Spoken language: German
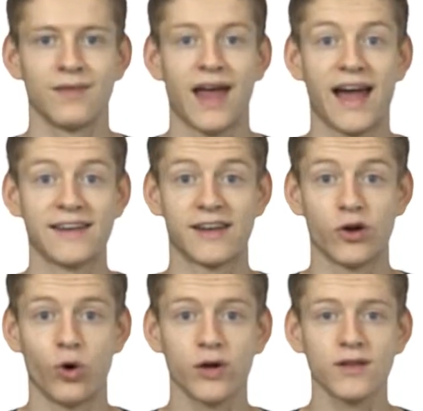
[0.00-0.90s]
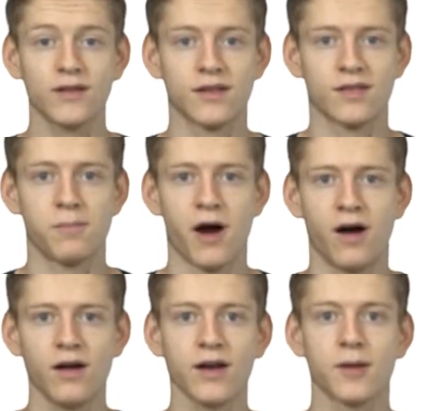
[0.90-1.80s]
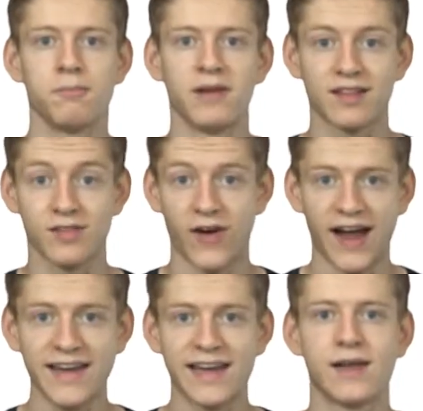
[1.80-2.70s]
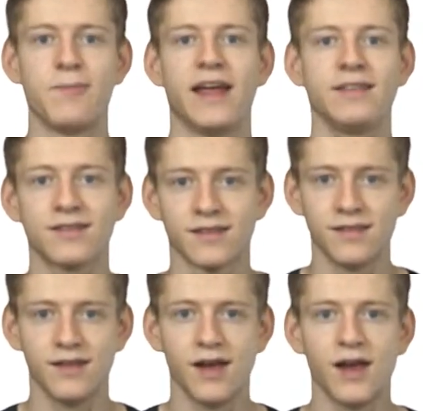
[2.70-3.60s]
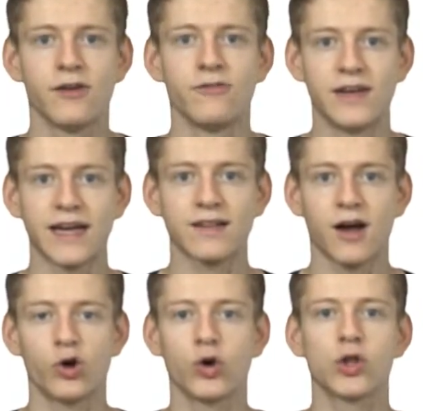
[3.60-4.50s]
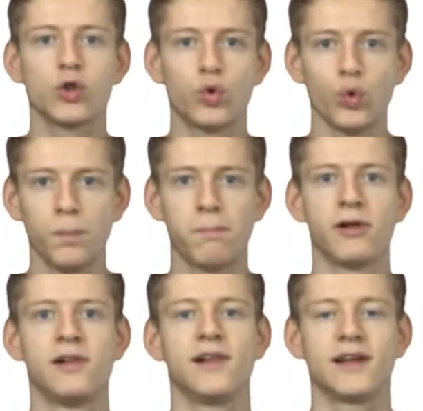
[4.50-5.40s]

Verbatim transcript: Ein geordnetes Paar mit zwei Elementen wird auch Dupel